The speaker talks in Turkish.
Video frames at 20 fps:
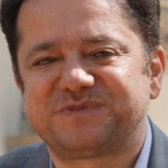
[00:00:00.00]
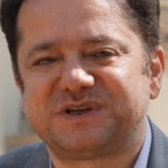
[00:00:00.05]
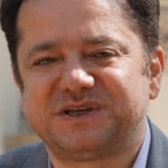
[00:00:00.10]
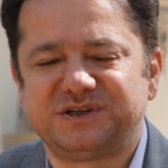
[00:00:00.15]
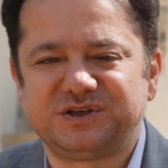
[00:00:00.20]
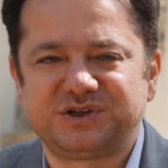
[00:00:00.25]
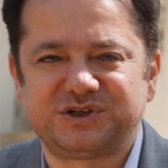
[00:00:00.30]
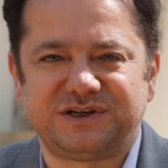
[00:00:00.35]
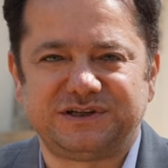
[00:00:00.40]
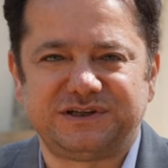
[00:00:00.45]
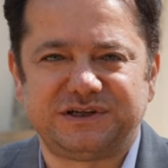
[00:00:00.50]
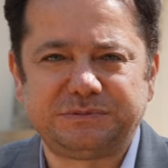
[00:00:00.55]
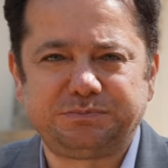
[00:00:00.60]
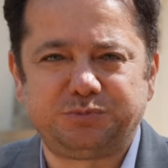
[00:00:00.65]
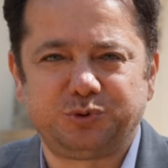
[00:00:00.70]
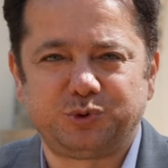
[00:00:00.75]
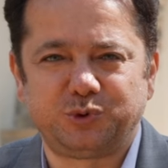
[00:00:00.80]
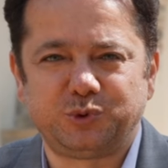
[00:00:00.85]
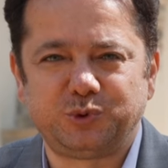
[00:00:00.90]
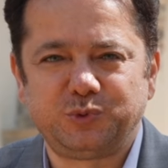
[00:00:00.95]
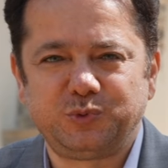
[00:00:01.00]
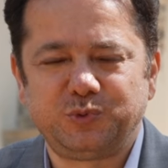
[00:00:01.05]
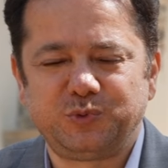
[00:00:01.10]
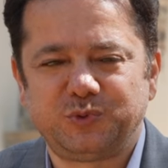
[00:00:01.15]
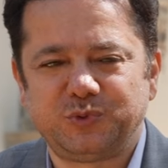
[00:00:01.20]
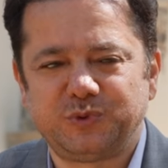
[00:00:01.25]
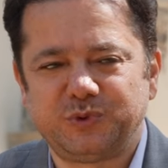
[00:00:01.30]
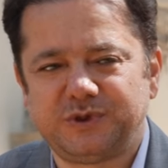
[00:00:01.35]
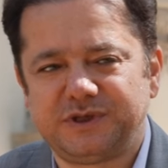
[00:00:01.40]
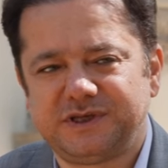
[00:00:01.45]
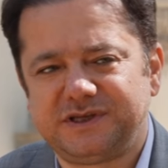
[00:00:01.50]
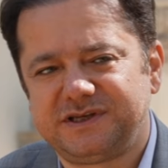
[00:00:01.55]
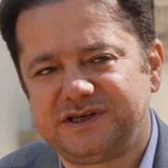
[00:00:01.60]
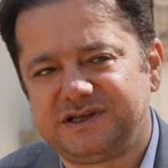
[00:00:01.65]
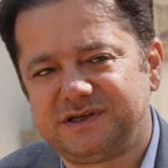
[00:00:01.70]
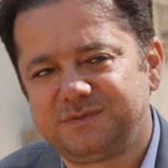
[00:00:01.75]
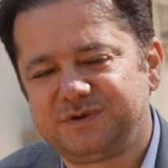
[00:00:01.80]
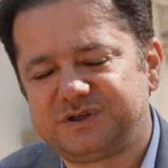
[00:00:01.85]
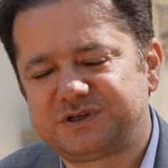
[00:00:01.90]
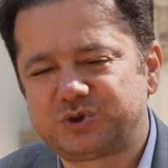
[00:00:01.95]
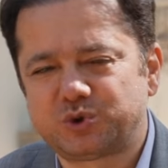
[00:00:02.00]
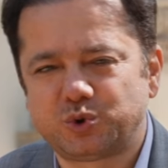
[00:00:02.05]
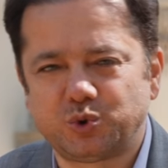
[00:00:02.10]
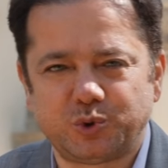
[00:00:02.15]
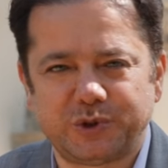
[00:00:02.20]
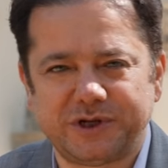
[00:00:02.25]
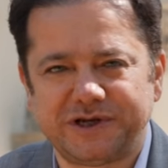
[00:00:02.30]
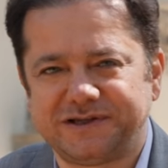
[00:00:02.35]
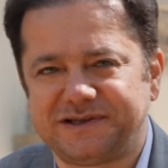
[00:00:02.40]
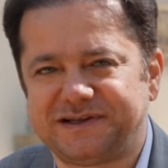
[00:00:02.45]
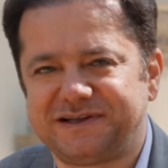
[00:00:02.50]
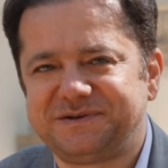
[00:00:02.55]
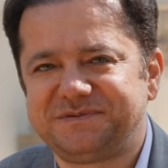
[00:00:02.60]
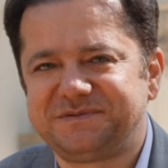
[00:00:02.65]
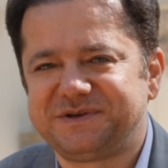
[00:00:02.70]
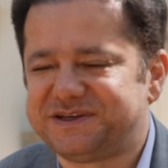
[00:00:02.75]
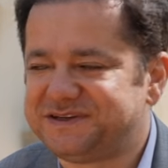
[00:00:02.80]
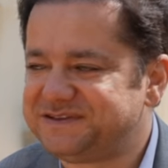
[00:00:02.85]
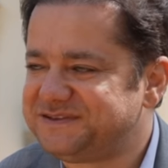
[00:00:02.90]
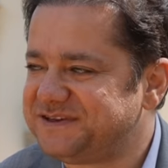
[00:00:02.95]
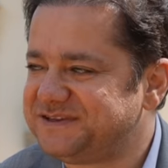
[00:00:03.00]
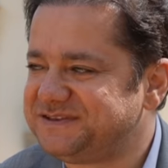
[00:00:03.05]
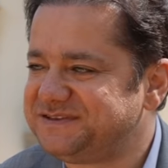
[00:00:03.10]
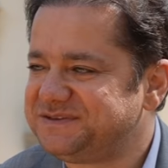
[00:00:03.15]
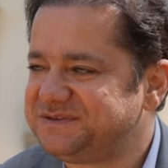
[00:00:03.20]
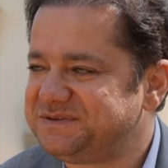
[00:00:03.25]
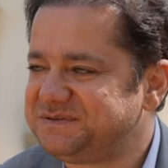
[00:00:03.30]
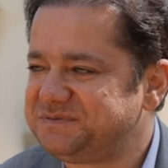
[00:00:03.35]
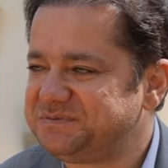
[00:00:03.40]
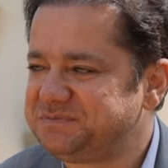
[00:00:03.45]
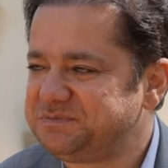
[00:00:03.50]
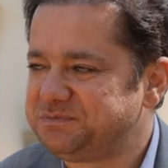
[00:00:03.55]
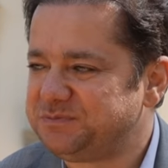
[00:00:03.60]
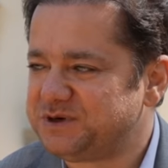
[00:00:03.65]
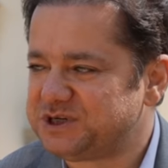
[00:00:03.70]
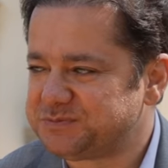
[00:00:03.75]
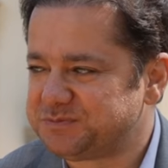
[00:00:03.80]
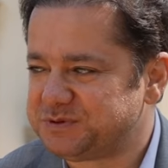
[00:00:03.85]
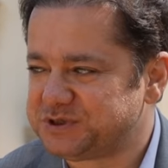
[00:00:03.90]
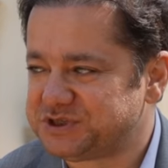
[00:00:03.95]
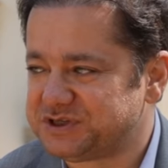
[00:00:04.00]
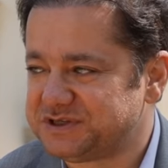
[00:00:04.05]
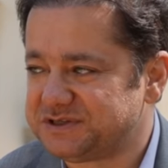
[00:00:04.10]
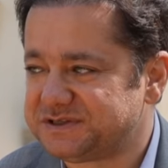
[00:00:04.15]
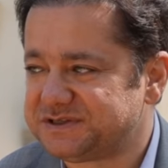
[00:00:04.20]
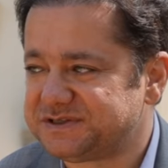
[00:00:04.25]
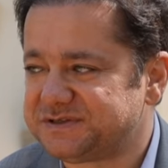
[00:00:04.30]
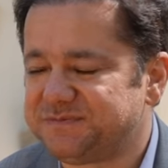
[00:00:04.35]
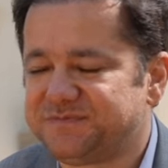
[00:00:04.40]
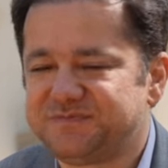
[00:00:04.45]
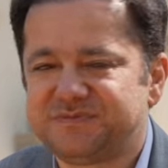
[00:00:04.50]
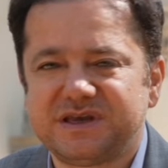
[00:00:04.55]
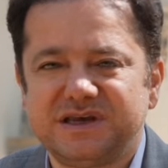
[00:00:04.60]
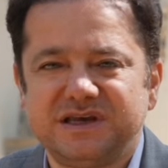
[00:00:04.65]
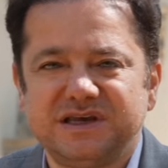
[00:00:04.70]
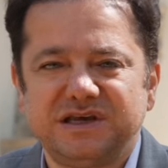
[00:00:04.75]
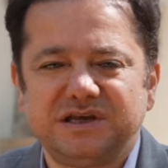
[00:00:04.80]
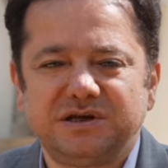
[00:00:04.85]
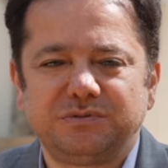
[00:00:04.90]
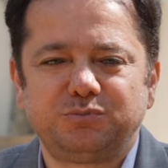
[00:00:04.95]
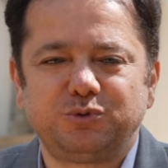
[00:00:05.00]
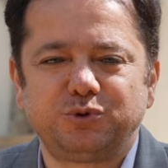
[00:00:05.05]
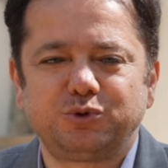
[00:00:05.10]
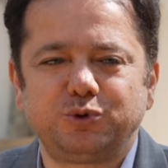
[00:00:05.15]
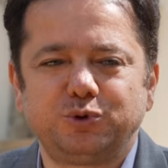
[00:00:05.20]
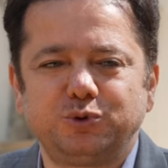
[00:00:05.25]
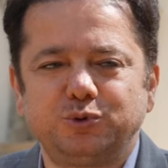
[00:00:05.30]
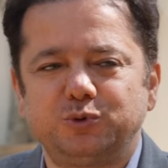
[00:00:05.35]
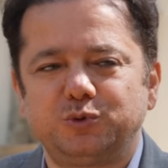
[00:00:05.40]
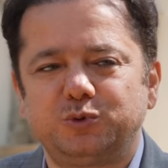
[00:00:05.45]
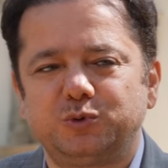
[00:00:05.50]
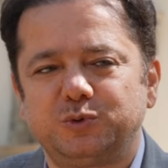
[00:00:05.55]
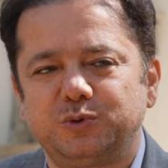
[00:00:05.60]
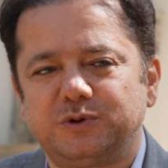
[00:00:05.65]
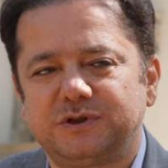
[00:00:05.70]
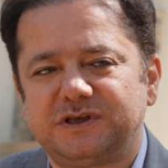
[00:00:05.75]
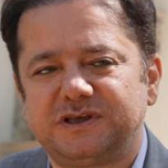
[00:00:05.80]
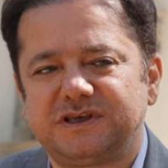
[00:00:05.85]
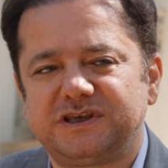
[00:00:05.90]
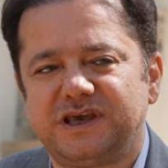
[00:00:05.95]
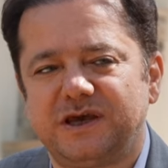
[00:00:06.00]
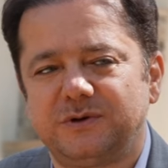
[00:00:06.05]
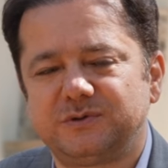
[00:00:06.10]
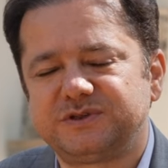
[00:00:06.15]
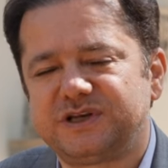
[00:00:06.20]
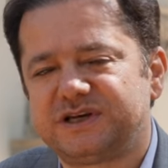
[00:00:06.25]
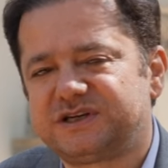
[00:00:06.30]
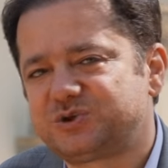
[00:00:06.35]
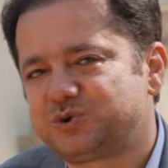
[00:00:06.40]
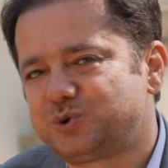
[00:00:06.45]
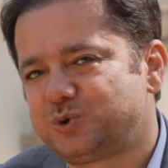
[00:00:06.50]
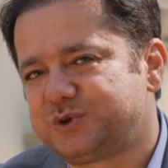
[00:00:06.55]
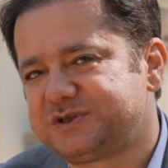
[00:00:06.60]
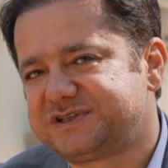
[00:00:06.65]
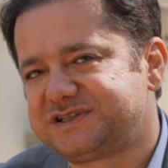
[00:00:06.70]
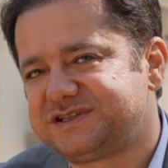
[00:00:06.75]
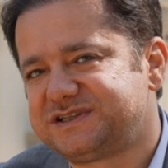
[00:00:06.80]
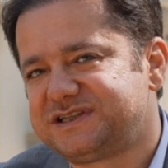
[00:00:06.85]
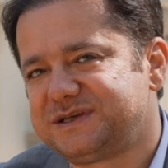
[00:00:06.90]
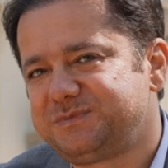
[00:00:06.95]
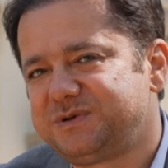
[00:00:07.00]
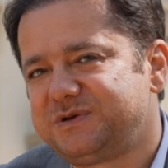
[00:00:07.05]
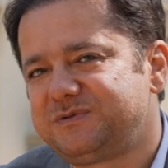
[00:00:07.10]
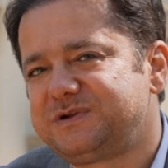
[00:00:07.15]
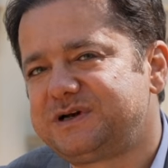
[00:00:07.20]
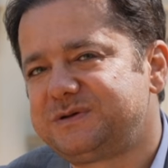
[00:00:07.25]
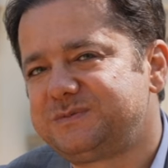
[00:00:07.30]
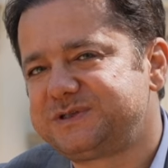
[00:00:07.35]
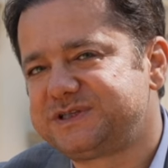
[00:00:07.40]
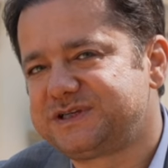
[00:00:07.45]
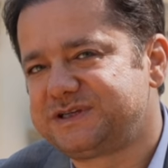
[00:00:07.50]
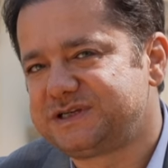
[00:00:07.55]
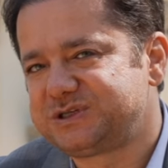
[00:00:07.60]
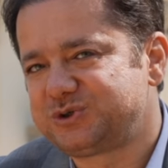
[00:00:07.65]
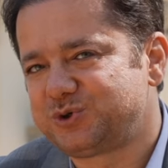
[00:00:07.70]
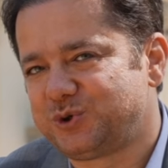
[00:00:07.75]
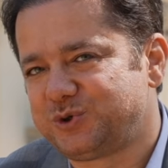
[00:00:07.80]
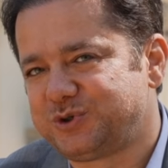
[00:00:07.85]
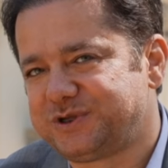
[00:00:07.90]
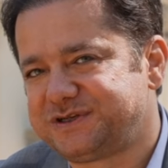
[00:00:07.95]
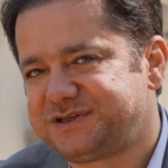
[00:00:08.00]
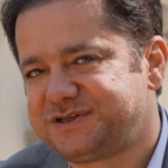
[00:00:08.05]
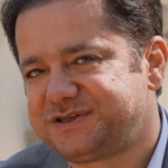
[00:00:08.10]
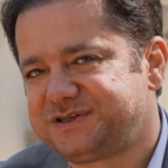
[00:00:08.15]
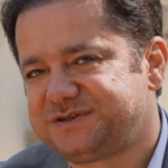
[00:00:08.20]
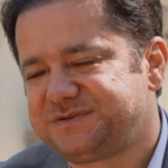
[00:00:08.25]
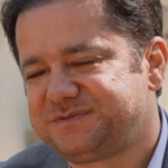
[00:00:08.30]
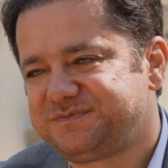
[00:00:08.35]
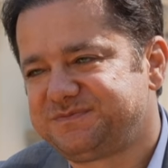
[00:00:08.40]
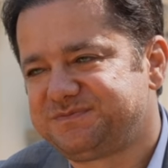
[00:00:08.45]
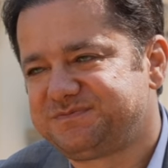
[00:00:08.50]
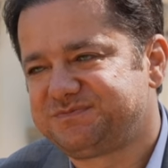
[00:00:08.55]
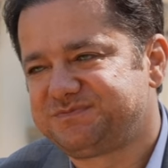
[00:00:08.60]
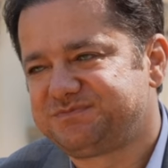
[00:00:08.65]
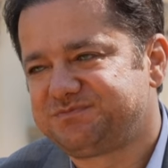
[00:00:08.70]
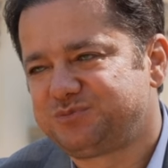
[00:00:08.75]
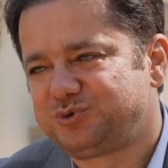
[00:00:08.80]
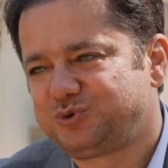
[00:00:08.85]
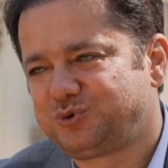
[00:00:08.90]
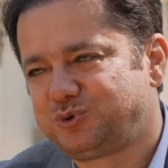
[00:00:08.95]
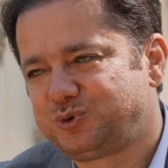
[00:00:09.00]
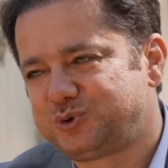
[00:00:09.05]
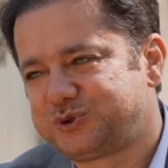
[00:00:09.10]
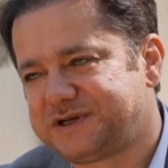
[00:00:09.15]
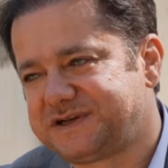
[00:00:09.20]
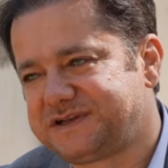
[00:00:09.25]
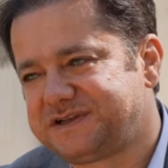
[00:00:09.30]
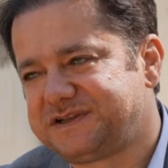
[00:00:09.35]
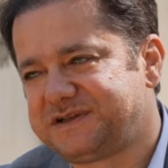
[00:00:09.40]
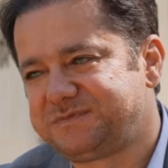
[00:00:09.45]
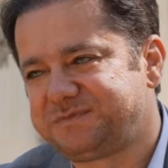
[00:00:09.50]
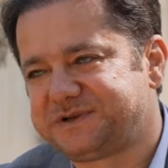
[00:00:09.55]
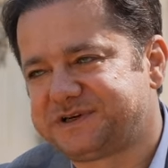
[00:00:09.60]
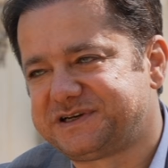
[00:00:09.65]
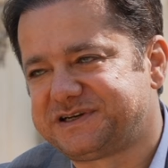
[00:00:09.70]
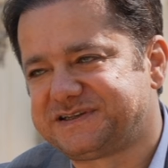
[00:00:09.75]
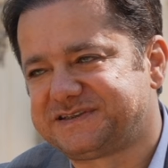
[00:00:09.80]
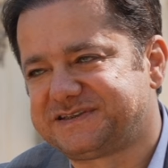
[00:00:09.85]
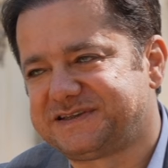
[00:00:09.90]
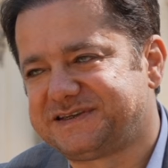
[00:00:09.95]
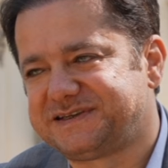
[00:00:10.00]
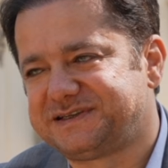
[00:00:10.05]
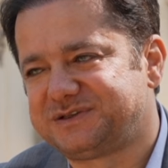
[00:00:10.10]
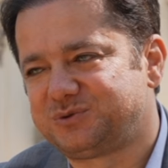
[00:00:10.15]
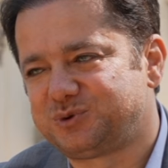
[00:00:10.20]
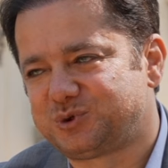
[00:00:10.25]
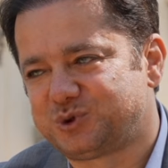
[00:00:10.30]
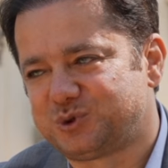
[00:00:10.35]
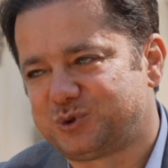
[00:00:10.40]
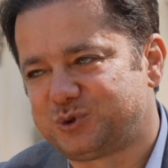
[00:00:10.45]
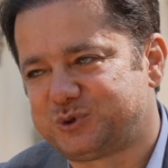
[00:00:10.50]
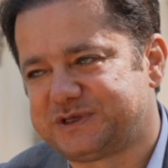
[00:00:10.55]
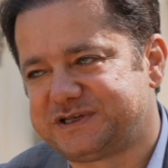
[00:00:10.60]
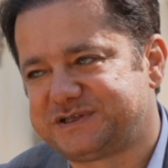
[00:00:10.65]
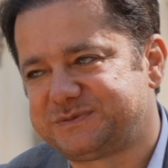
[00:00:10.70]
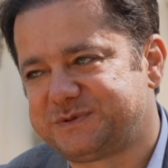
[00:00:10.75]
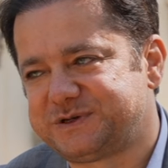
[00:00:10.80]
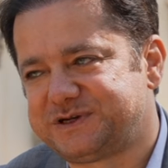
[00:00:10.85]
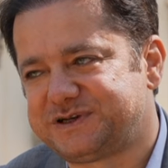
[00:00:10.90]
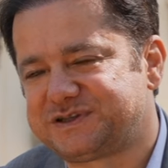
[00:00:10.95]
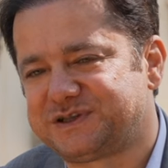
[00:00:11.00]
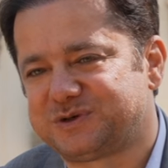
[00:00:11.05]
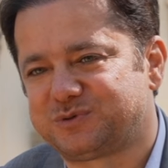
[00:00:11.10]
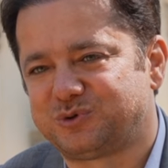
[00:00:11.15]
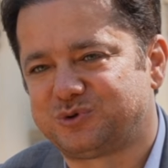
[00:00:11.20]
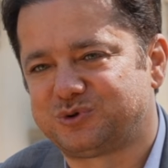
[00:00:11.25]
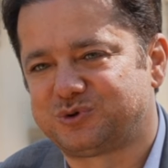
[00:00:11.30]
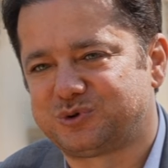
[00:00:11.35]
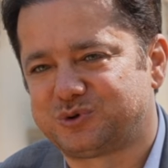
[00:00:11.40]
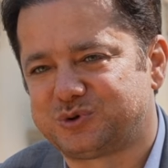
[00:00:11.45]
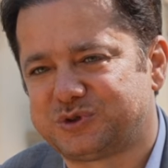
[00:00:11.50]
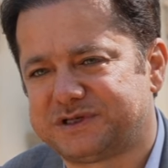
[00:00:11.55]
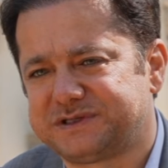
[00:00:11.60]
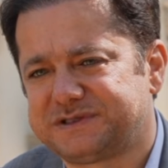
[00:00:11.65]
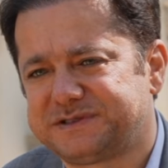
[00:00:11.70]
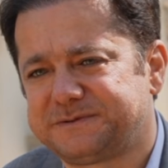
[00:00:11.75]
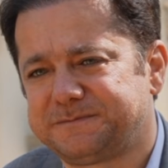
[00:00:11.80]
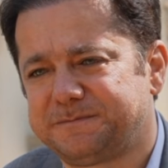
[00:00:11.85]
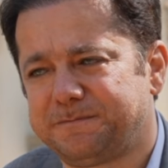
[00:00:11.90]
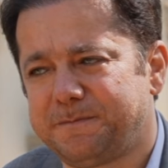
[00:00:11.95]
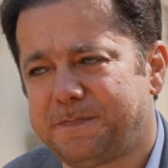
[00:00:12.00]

inşallah bugün yeni bir sureyle yeniden baş başayız. Bugün Kevser suresinde Mevla bize ne söyler? Bunun üzerinde birlikte düşüneceğiz, birlikte konuşacağız.